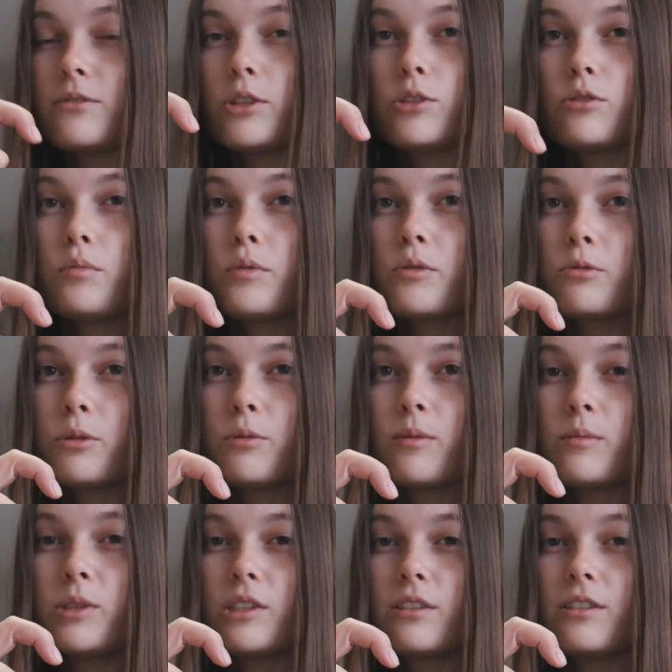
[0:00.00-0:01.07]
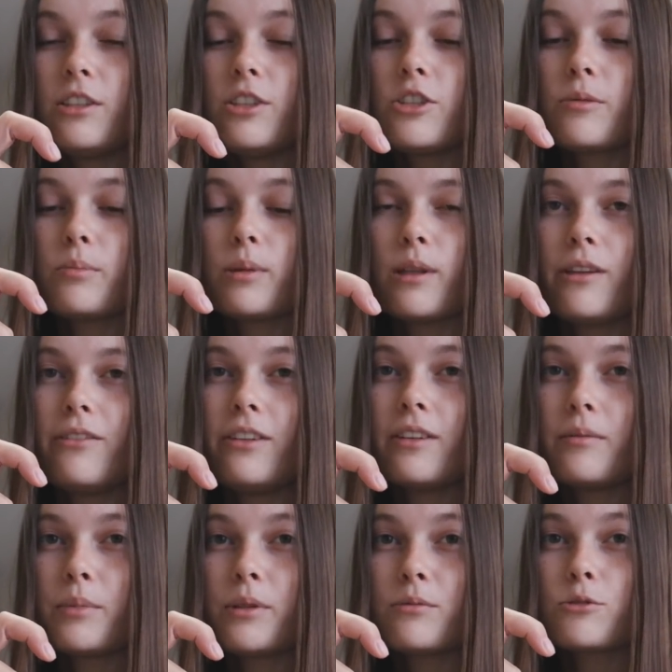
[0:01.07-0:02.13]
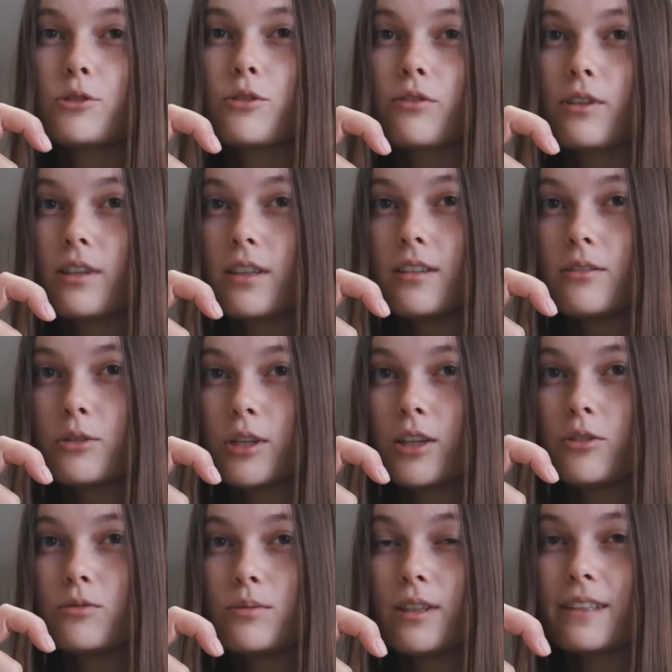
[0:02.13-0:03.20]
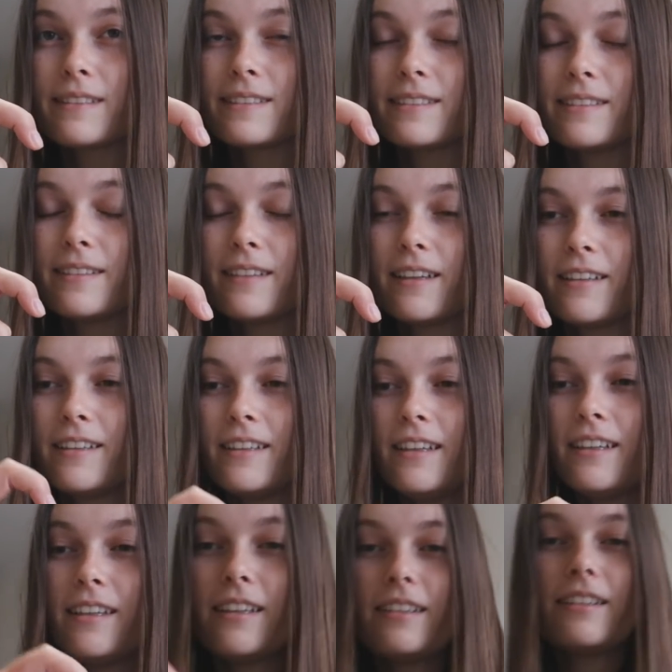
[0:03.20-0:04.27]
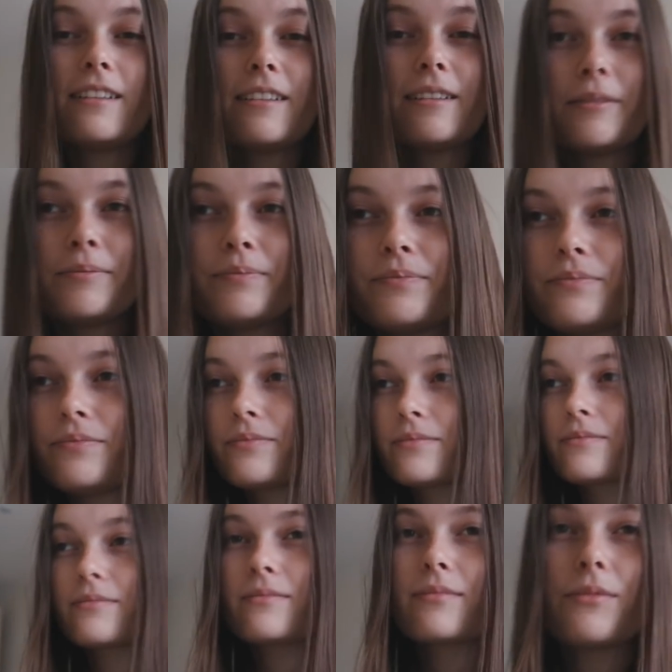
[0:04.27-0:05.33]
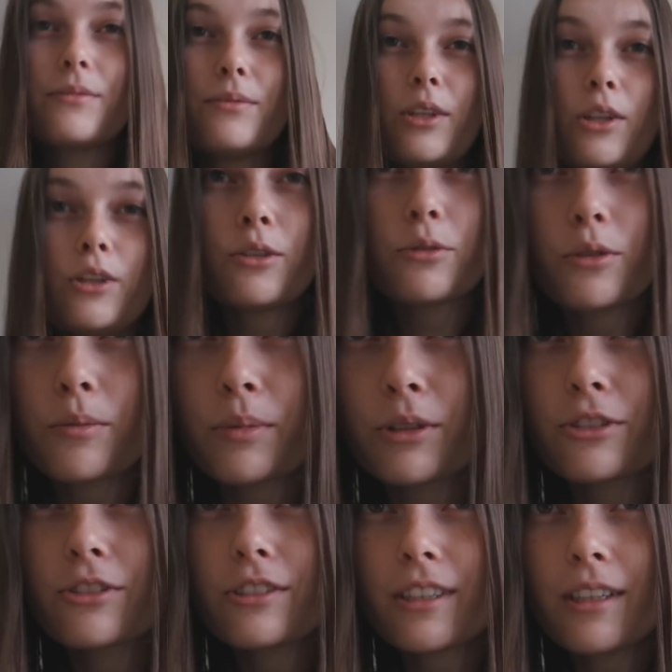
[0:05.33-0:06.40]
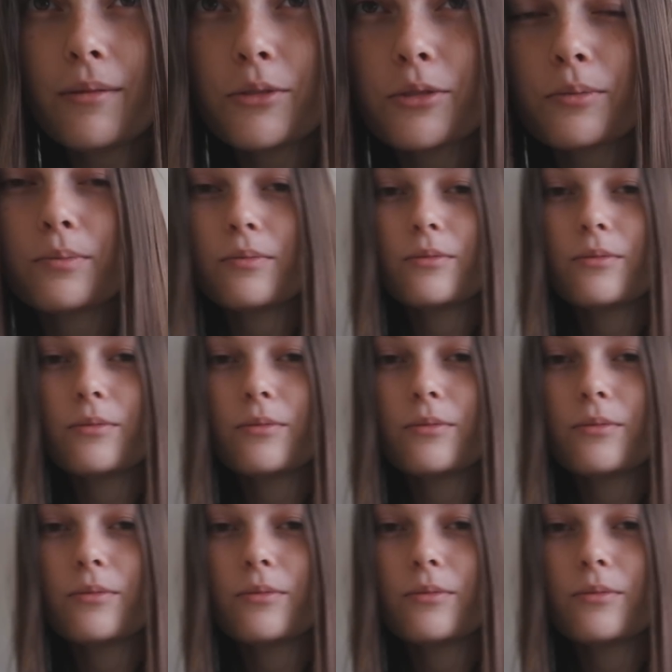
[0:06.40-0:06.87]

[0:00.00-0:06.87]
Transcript: Вы супер, вот вам сердечко, половина, потому что вторая рука у меня занята. Эм, мне некуда положить камеру.